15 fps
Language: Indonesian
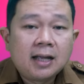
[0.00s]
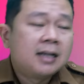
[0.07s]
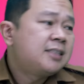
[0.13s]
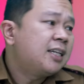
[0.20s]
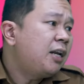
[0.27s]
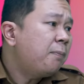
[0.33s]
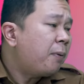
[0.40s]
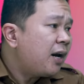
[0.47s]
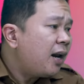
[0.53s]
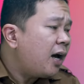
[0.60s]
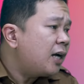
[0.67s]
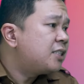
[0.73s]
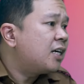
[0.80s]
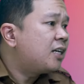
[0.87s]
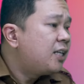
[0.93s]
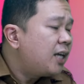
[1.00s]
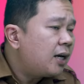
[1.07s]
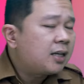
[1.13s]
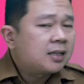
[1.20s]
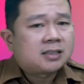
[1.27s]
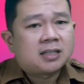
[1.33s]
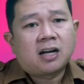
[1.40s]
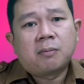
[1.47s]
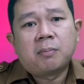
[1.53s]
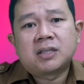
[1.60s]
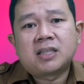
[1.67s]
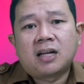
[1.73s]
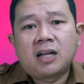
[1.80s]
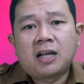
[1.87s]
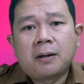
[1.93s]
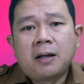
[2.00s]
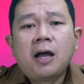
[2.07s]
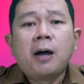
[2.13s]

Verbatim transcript: Jadi pernah kejadian ya sahabat tani,